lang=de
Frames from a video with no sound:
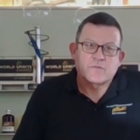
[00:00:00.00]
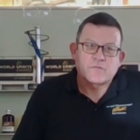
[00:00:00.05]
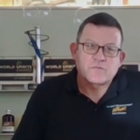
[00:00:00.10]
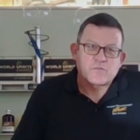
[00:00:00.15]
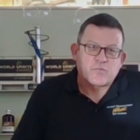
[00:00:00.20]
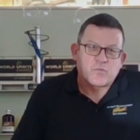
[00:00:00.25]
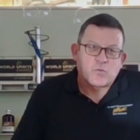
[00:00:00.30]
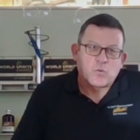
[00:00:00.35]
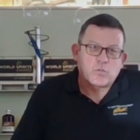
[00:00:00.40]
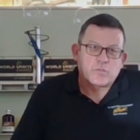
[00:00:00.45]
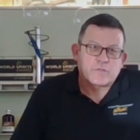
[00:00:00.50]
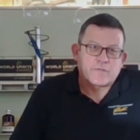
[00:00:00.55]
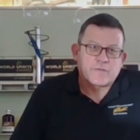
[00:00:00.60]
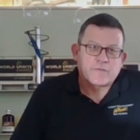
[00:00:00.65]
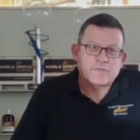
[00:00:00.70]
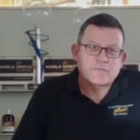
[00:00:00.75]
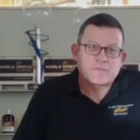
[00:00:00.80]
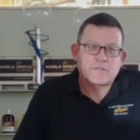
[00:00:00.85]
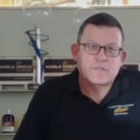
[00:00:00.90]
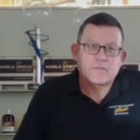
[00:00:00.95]
diese
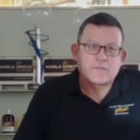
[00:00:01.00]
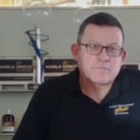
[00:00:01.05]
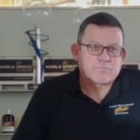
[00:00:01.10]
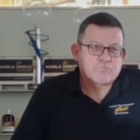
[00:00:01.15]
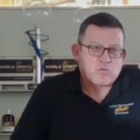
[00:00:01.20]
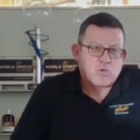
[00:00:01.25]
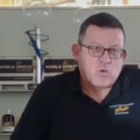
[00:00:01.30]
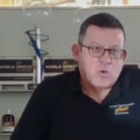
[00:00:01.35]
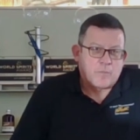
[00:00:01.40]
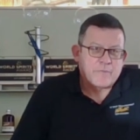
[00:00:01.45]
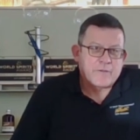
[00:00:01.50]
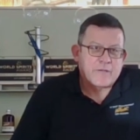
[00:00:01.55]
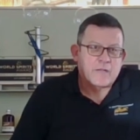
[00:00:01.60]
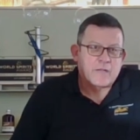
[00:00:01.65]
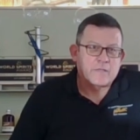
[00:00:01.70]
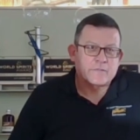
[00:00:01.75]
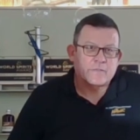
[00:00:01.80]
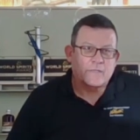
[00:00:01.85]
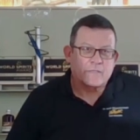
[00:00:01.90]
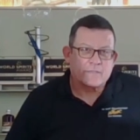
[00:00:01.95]
Fruchtester kommen
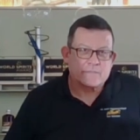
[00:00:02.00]
halt